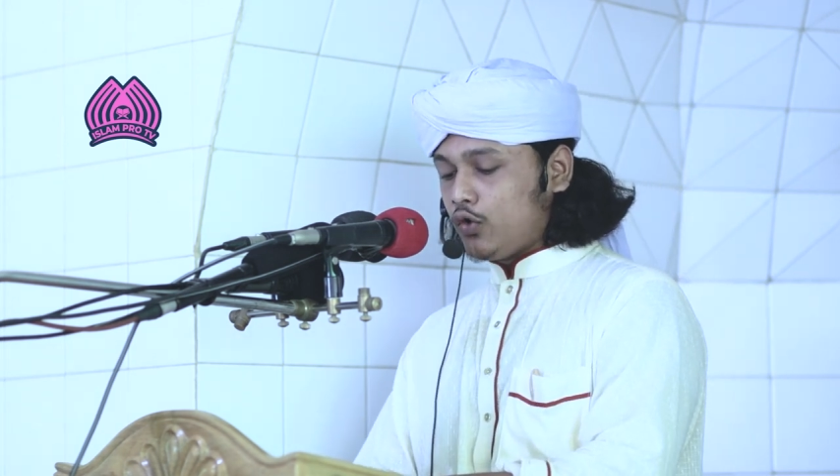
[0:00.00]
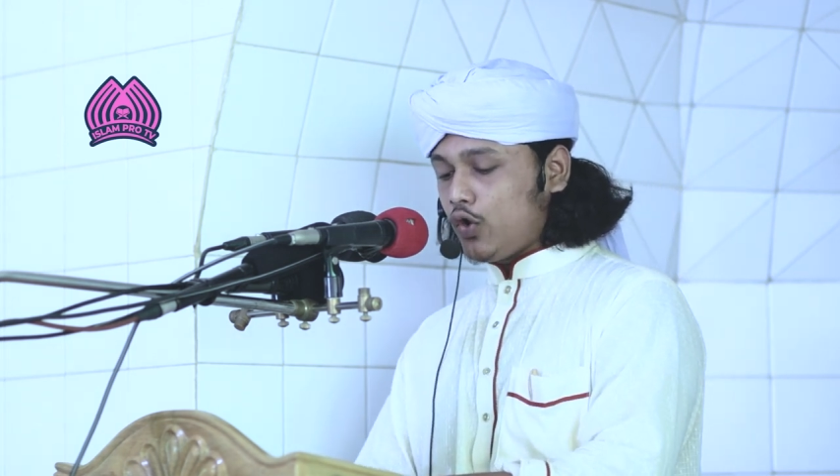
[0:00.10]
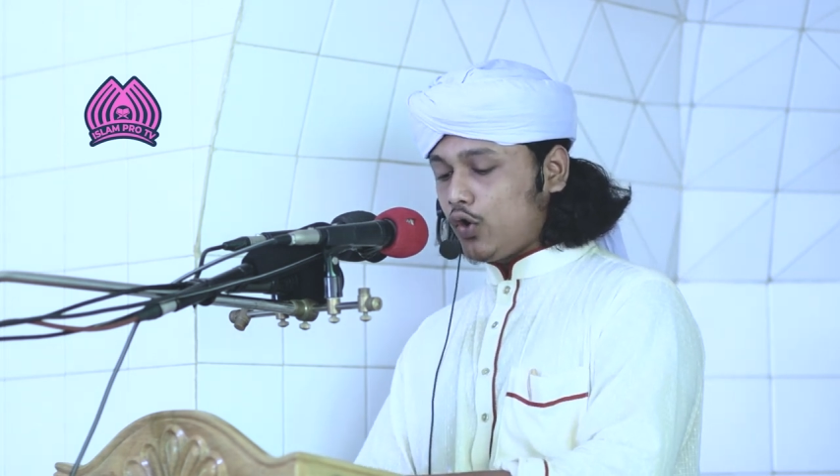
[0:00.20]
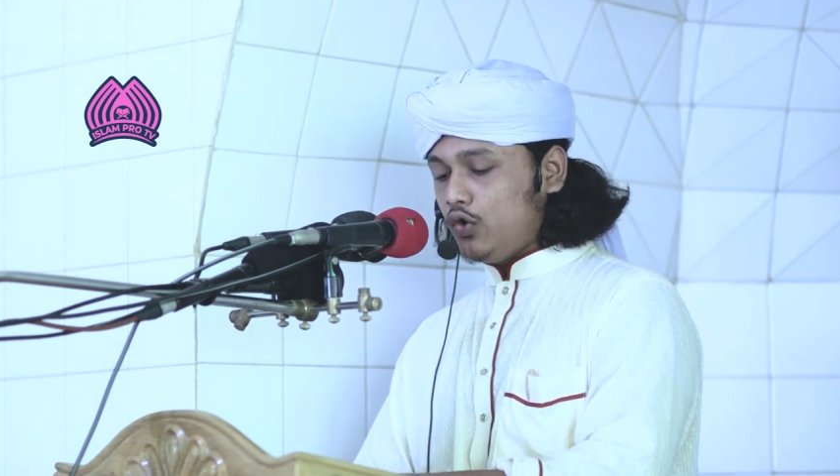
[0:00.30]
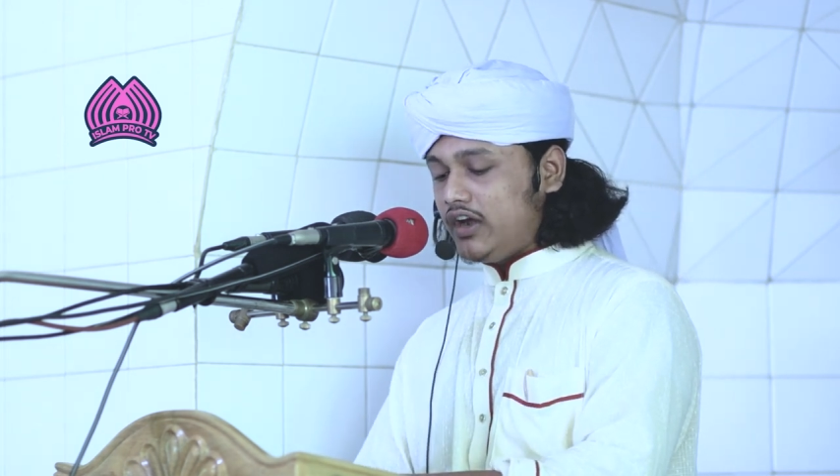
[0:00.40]

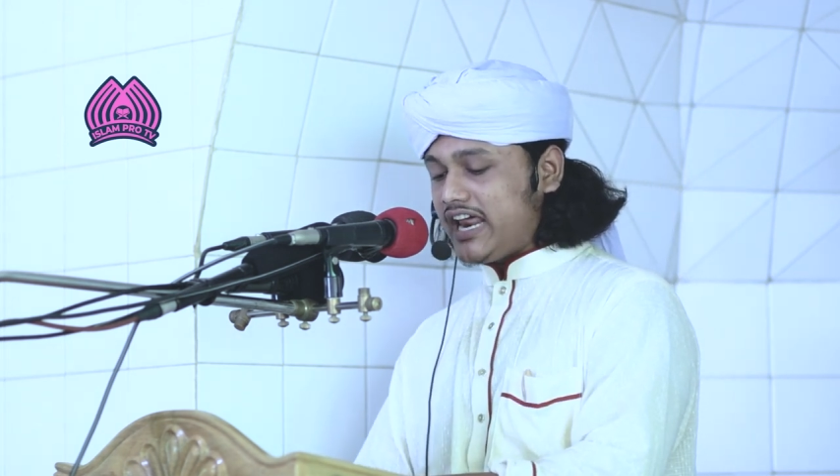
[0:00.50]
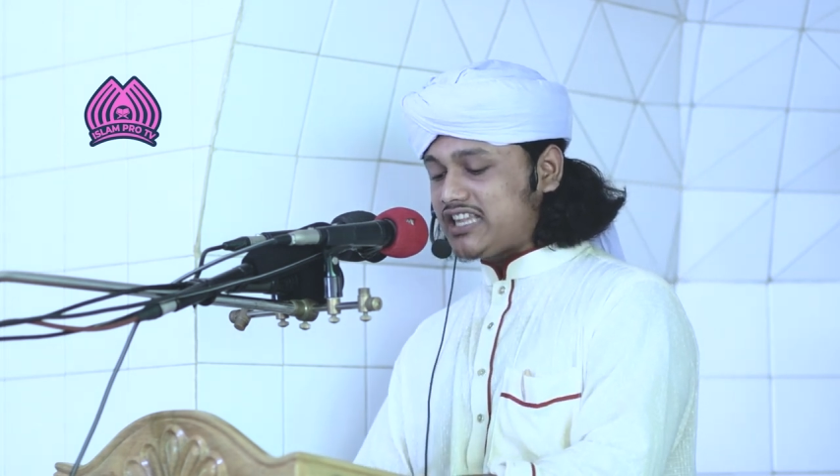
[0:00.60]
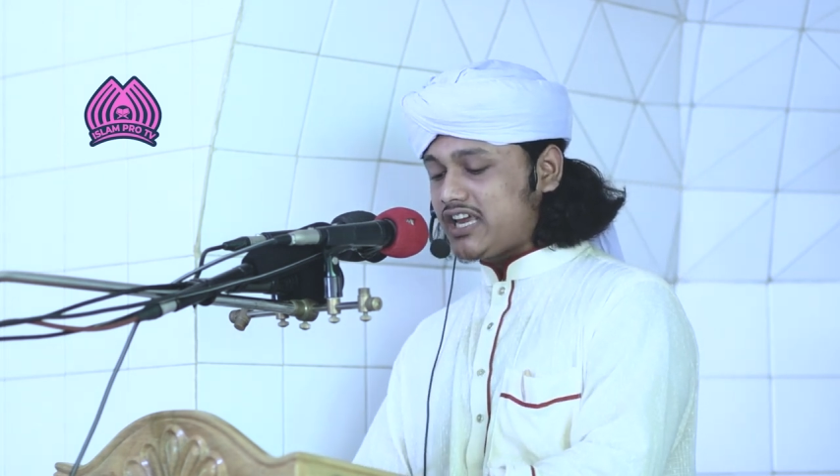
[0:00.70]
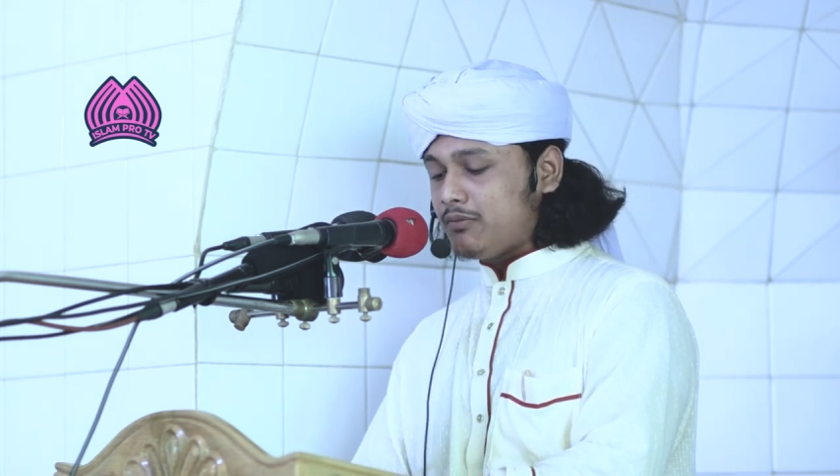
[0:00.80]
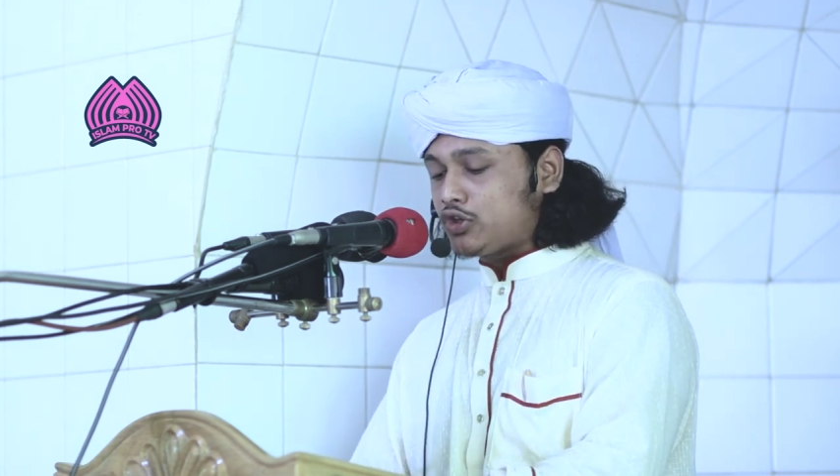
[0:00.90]
গরুর
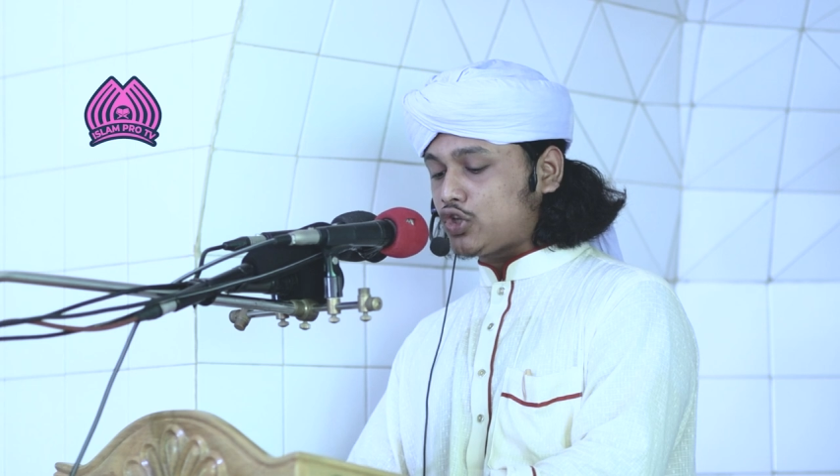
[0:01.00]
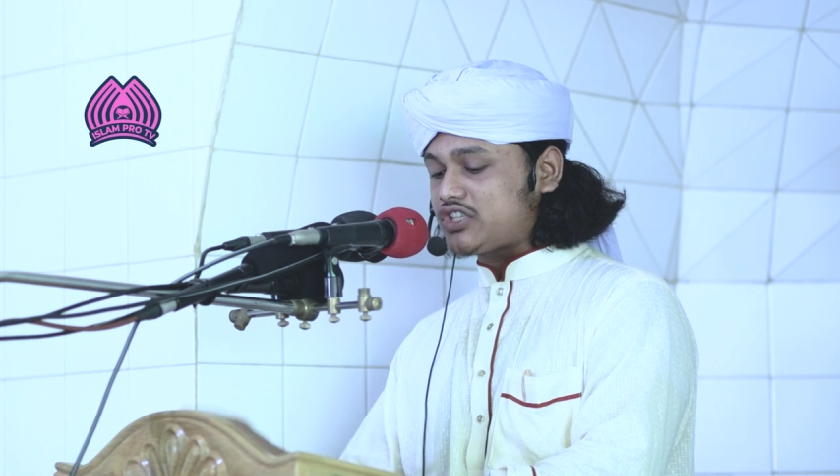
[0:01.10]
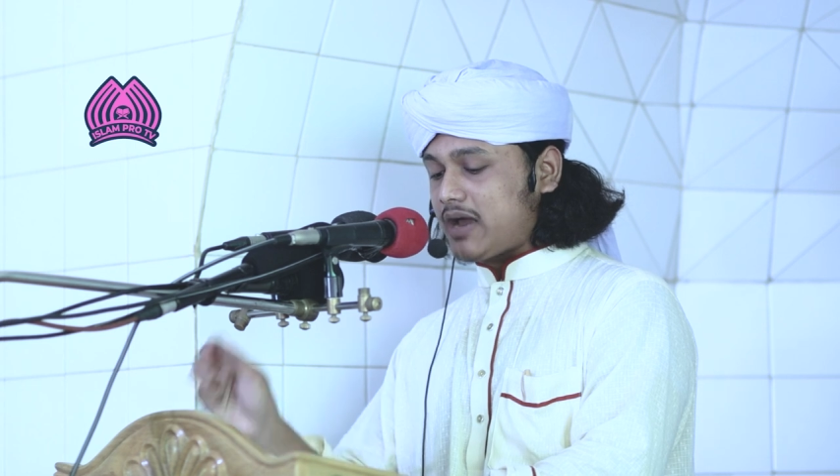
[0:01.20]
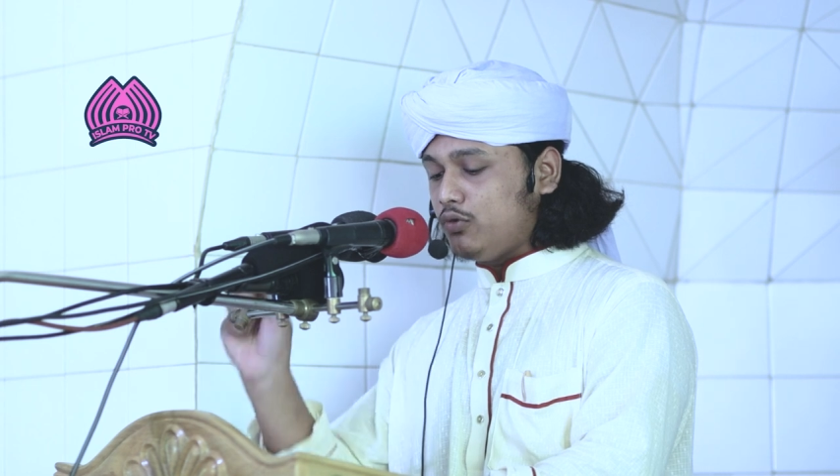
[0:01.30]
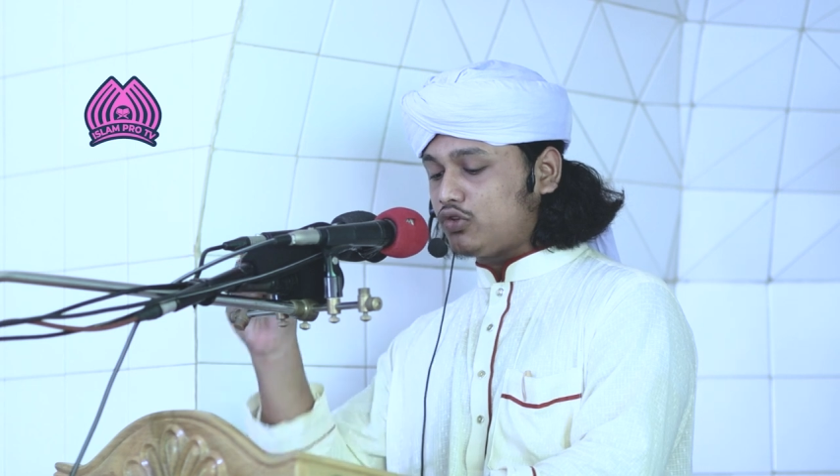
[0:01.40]
লেজের মতো
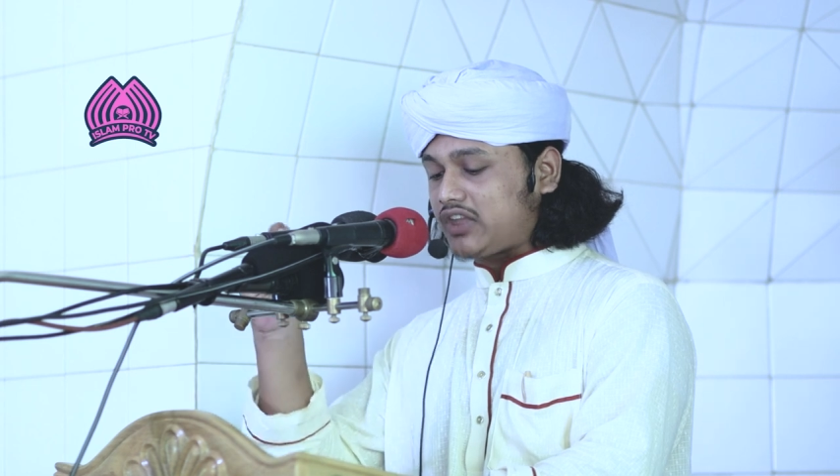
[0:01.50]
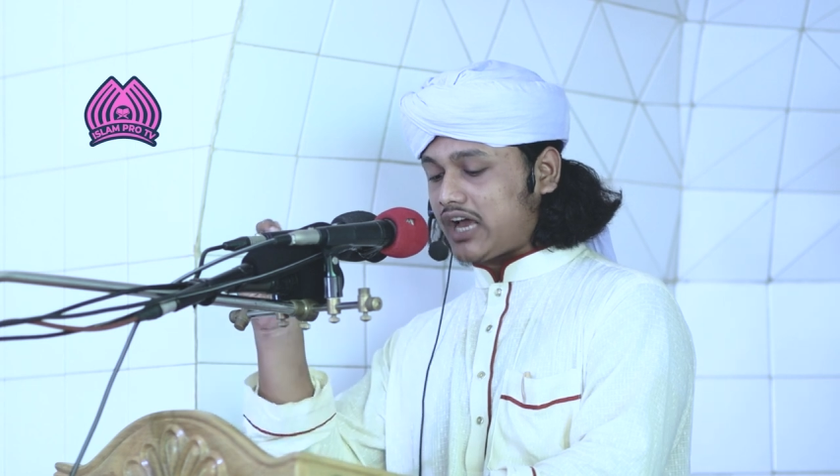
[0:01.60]
চাবুক